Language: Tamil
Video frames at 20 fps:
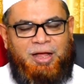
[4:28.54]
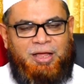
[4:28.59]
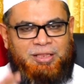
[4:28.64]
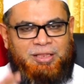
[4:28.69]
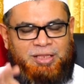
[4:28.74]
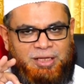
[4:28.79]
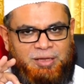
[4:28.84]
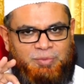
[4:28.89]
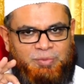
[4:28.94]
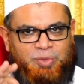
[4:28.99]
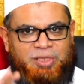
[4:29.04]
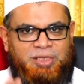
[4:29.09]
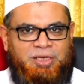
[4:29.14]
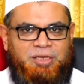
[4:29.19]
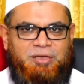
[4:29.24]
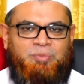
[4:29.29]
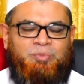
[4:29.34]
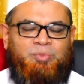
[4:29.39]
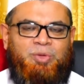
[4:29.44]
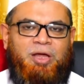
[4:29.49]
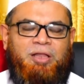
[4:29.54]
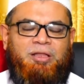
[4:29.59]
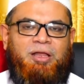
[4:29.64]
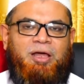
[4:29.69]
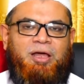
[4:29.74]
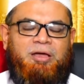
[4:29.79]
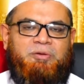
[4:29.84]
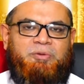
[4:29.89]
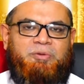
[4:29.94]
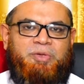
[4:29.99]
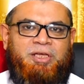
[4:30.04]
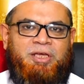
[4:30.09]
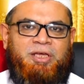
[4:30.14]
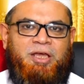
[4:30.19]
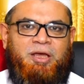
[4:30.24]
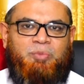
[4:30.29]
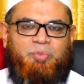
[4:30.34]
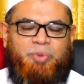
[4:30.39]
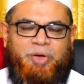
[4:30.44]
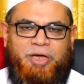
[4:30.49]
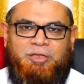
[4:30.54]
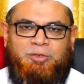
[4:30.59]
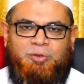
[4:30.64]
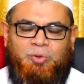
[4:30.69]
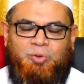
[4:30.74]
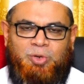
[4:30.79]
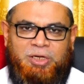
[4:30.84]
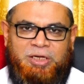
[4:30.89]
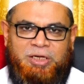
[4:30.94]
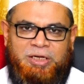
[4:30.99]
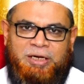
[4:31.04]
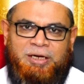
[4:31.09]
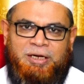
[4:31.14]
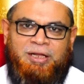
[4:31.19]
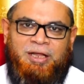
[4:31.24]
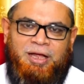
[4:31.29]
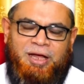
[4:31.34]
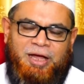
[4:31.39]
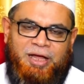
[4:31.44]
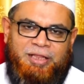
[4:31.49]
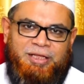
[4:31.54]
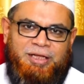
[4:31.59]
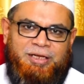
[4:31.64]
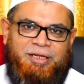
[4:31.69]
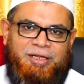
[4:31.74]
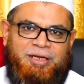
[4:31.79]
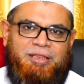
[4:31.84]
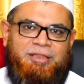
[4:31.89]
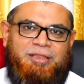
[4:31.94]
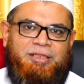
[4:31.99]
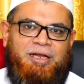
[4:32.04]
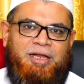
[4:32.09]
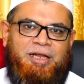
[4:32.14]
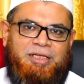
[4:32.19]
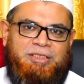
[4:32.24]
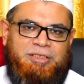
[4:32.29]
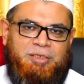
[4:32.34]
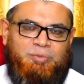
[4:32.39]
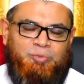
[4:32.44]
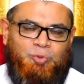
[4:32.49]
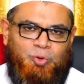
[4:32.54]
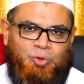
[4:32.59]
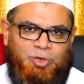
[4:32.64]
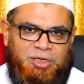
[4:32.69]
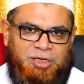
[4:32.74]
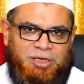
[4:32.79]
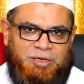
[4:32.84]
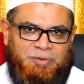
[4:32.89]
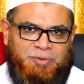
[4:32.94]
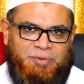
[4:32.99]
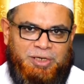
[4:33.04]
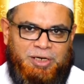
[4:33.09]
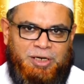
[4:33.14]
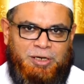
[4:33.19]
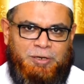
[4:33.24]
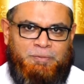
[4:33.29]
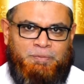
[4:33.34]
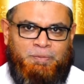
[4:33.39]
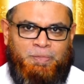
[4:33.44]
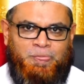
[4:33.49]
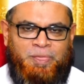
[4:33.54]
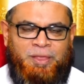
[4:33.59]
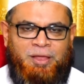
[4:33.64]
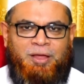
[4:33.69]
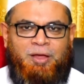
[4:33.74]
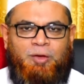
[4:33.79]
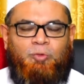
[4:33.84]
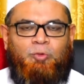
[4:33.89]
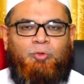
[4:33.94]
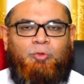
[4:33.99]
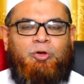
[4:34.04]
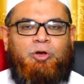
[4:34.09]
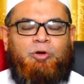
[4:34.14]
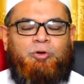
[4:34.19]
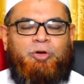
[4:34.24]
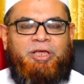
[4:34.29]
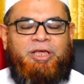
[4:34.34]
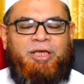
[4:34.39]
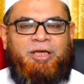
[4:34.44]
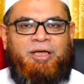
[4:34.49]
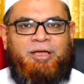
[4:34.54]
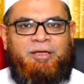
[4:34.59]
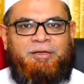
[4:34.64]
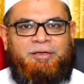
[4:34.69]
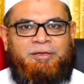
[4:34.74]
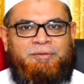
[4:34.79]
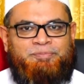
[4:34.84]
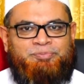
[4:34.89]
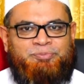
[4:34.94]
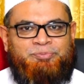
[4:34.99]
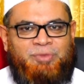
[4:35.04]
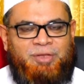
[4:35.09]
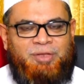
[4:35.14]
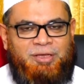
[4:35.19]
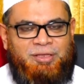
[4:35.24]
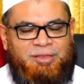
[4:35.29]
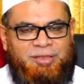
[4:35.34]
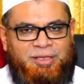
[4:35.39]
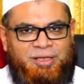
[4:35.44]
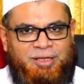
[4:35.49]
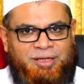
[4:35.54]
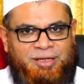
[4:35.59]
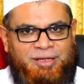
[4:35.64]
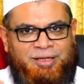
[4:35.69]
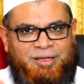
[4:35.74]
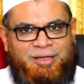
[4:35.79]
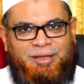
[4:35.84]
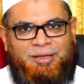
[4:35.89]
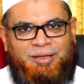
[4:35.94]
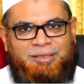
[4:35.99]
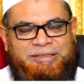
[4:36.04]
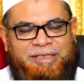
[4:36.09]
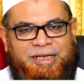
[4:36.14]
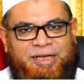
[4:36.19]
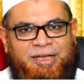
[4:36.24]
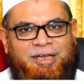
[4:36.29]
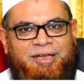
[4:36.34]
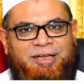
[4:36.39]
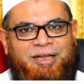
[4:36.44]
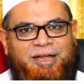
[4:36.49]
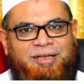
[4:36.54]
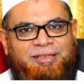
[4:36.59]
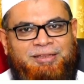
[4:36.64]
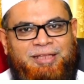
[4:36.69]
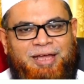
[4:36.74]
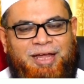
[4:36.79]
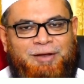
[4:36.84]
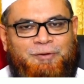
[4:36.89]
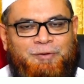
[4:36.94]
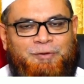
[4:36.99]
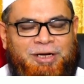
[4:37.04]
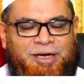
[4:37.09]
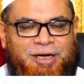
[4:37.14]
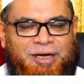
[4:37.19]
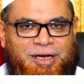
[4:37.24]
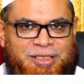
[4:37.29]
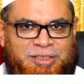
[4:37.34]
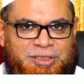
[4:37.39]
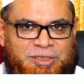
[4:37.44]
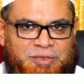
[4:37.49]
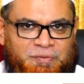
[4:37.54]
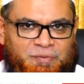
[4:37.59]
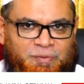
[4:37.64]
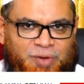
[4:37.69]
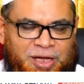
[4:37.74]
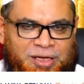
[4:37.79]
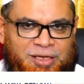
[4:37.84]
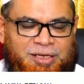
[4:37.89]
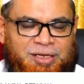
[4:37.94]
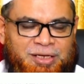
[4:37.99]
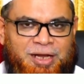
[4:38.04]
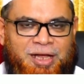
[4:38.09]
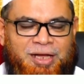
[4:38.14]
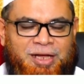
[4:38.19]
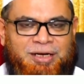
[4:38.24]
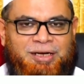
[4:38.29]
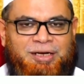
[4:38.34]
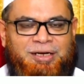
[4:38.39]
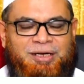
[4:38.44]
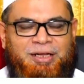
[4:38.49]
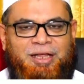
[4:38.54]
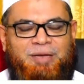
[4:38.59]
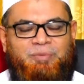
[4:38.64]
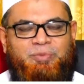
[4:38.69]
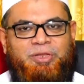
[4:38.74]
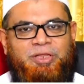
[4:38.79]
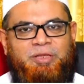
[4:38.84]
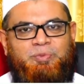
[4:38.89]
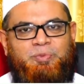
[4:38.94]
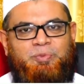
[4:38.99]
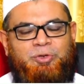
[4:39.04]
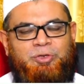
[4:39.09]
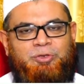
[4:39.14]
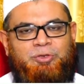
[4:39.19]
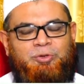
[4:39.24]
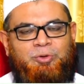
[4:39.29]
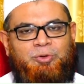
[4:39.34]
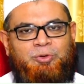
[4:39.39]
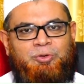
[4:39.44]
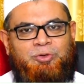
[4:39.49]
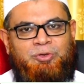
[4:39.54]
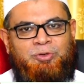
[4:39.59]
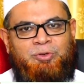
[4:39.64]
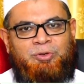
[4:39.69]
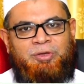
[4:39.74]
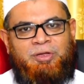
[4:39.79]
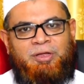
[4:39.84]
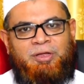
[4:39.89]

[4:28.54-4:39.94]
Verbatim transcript: அதிகம் அதிகம் அல்லாஹுவை பயந்து கொள்ளுங்கள் அதே நேரத்தில் லஞ்சம் கொடுக்கிறவர்களும் உங்களுடைய இந்த செயலினால்தான் அவர்கள் லஞ்சம் வாங்குகிறார்கள் என்பதை புரிந்து கொண்டு